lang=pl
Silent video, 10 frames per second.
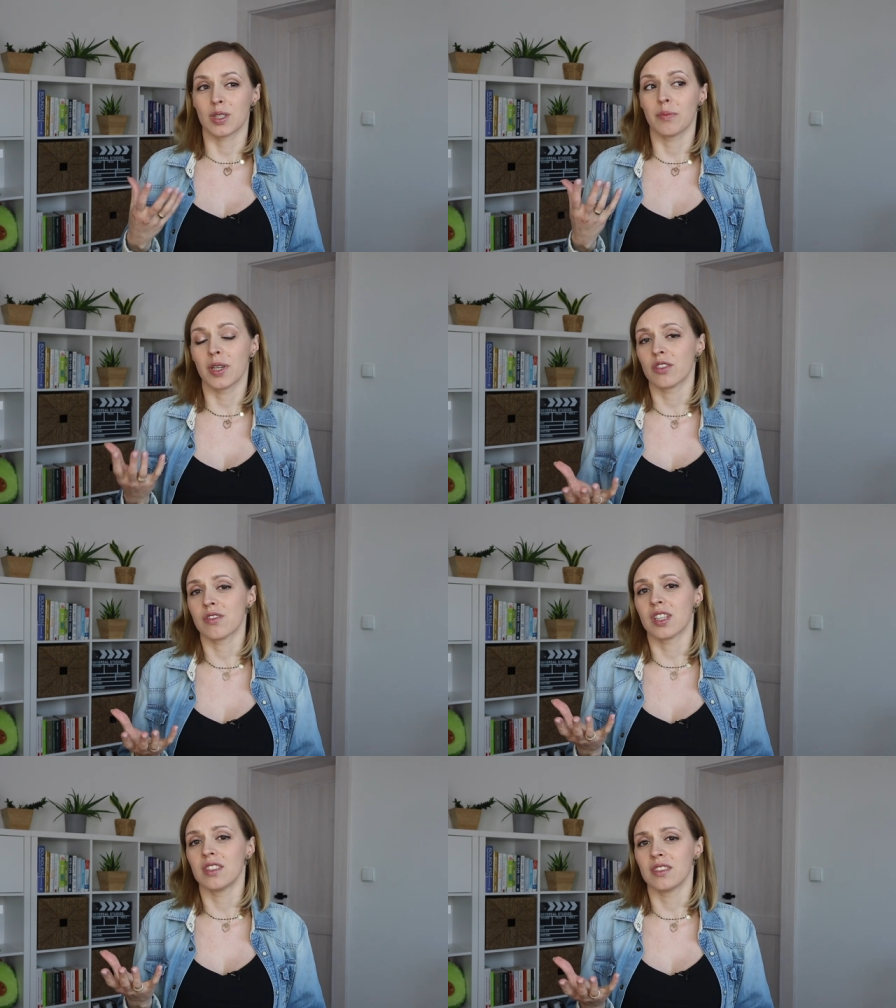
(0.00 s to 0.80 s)
chyba to
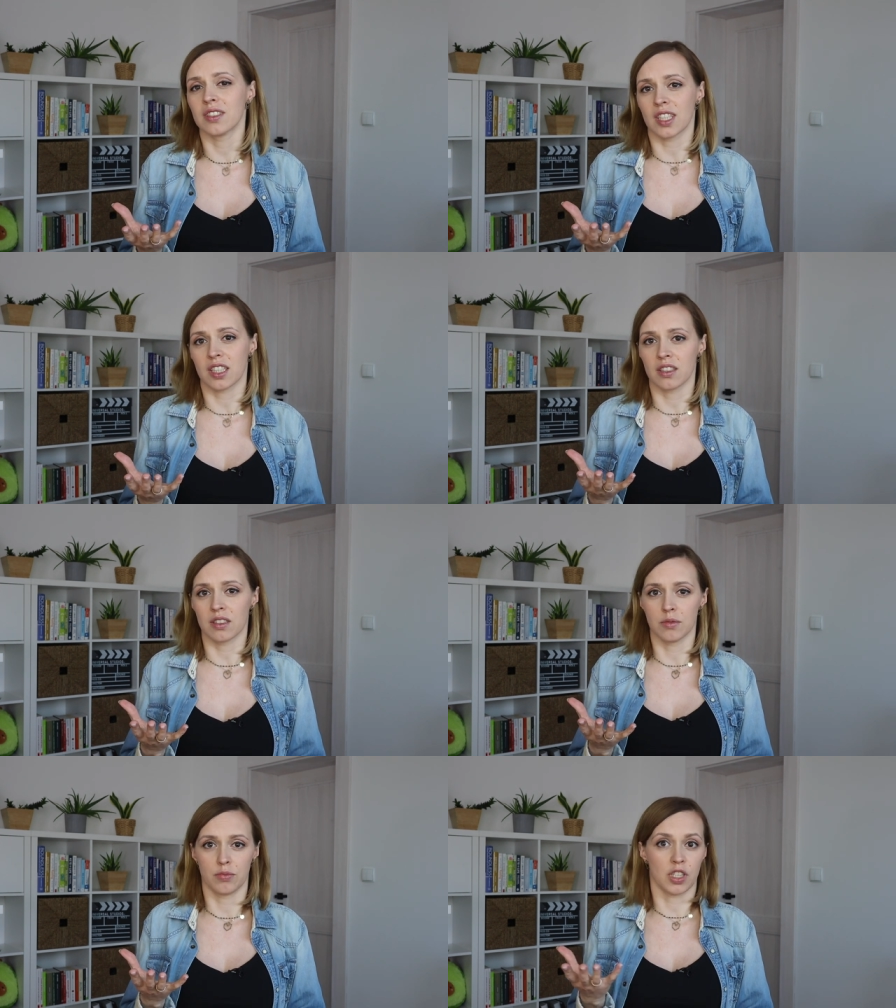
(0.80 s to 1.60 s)
jest jedyny
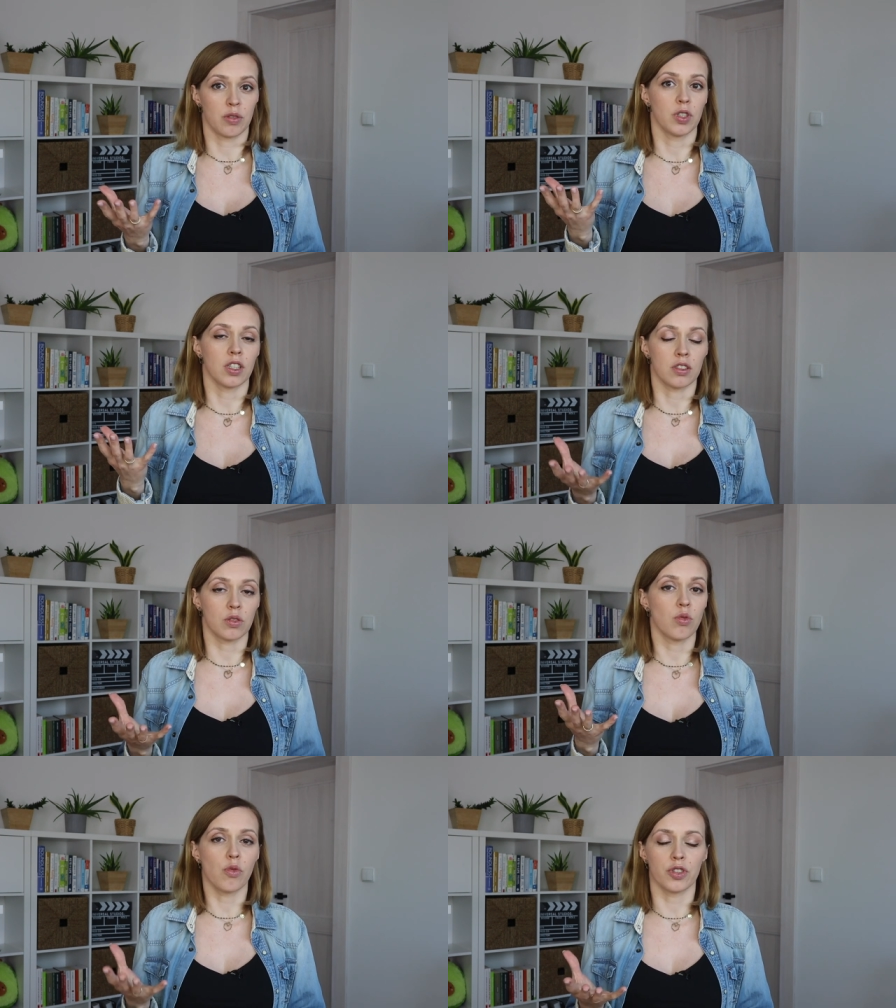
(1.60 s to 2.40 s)
taki, przynajmniej
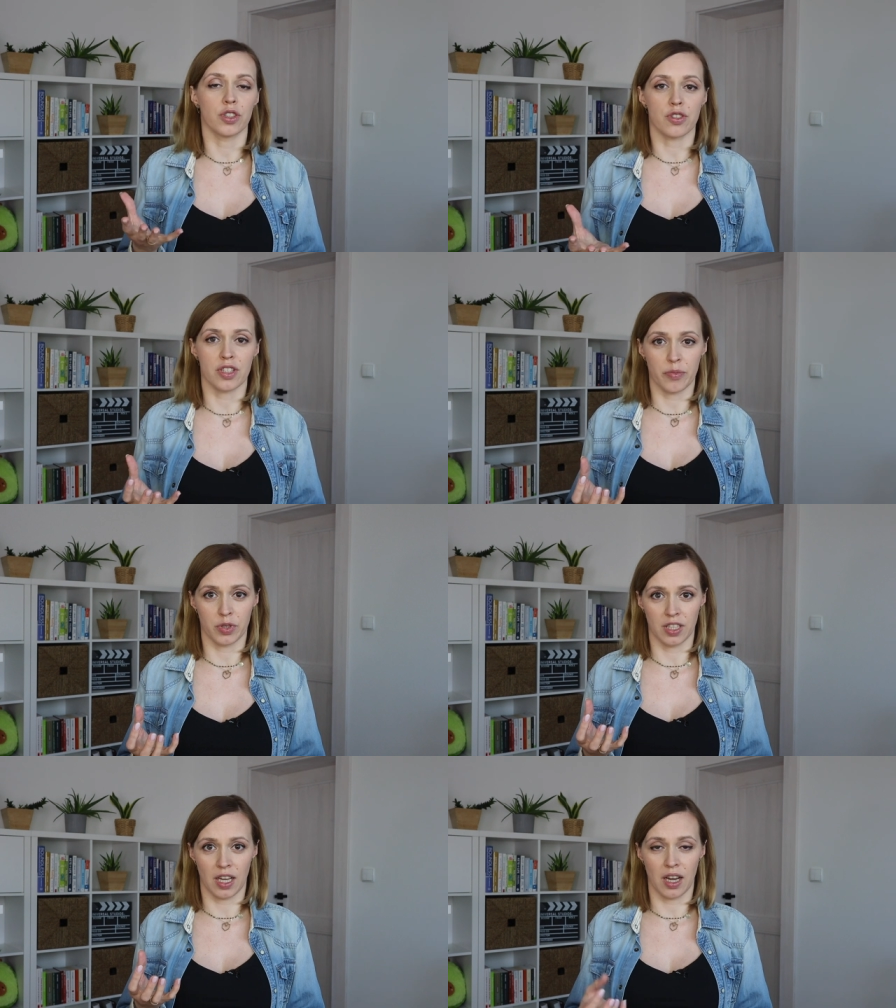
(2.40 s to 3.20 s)
główny,
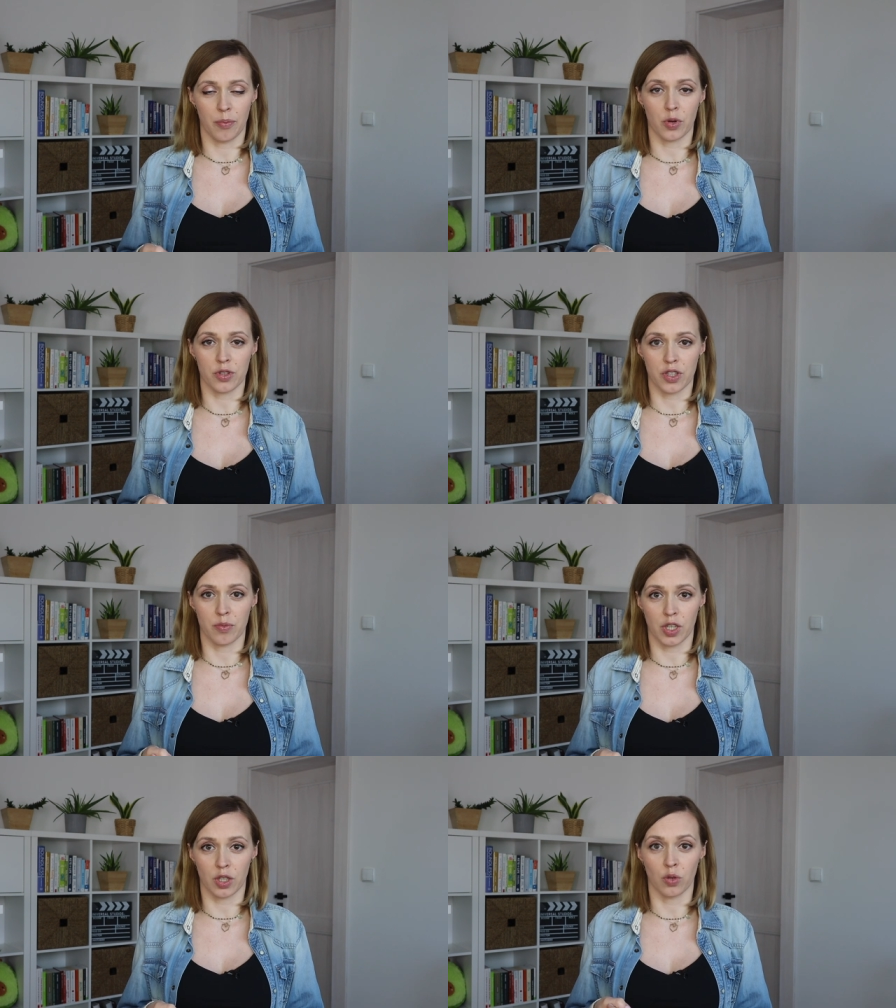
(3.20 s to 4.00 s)
dostępny na
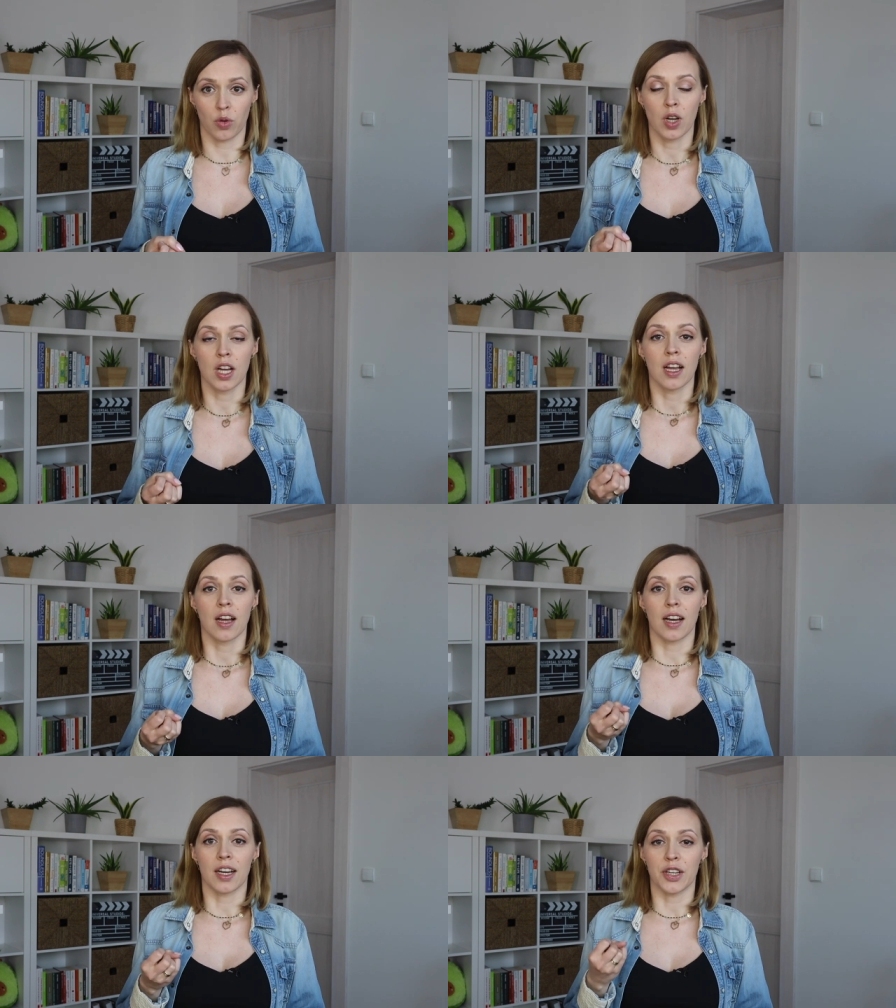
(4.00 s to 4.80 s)
polskim rynku
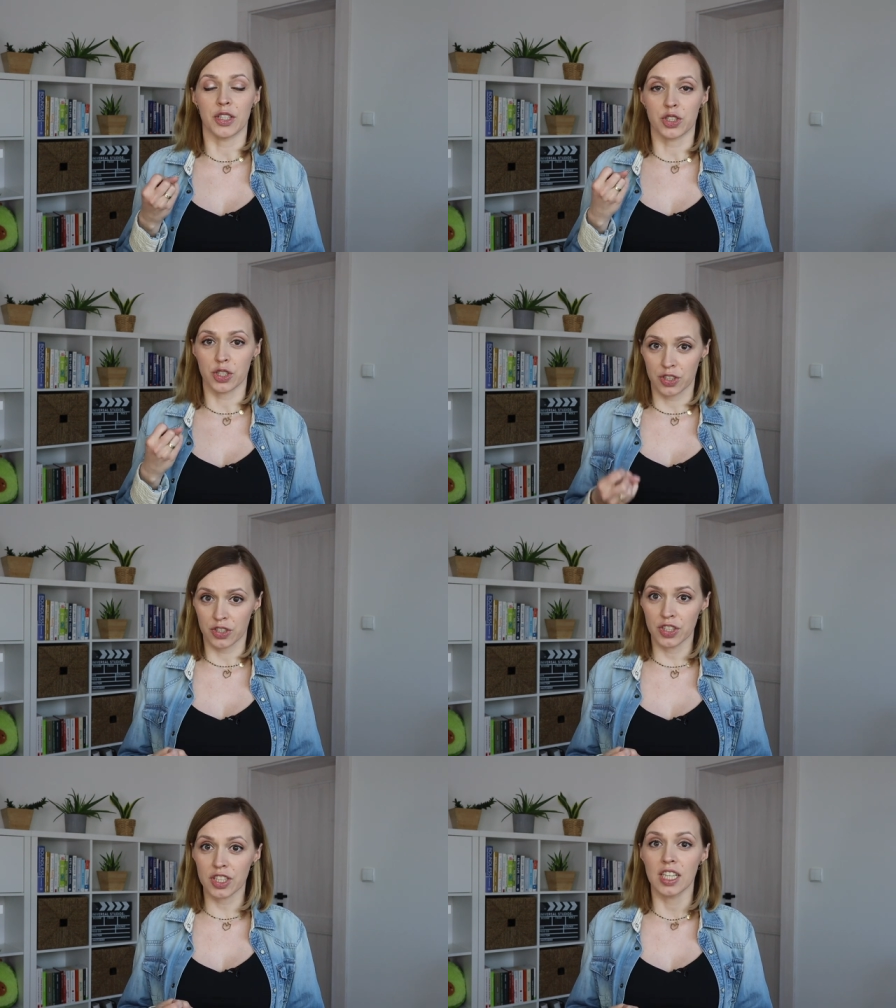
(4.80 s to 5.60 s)
e,
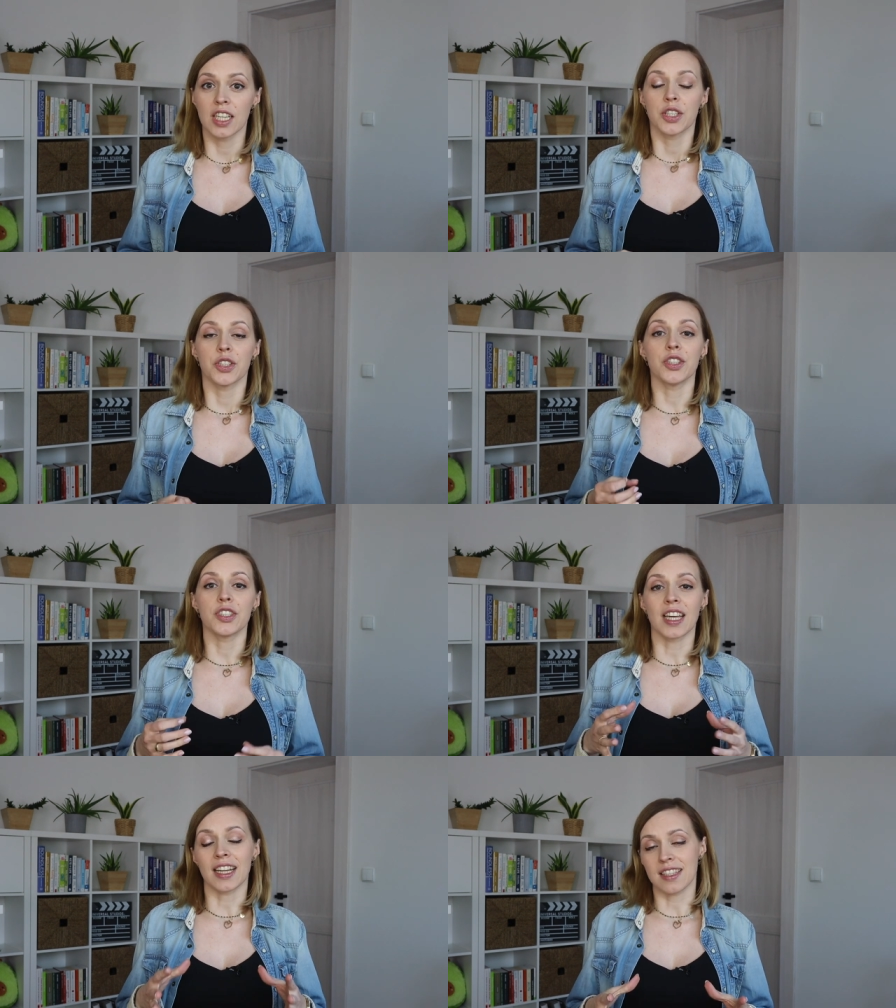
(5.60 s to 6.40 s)
czytnik.
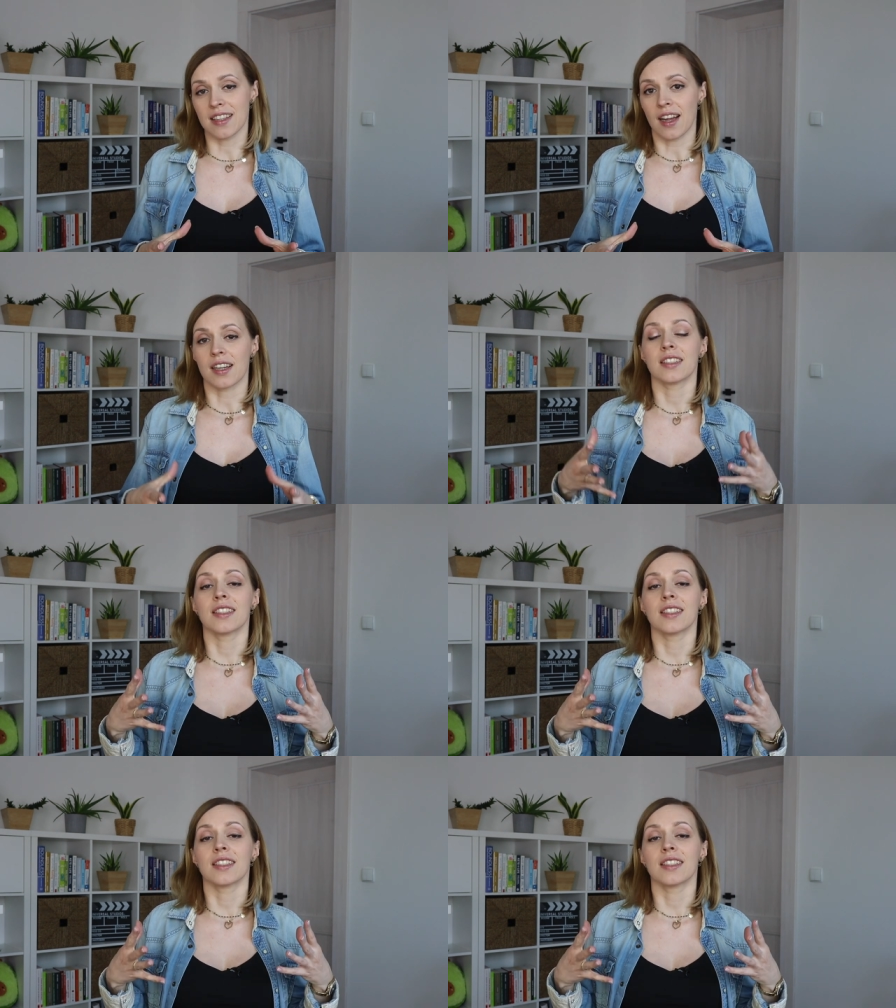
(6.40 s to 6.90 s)
I teraz tak,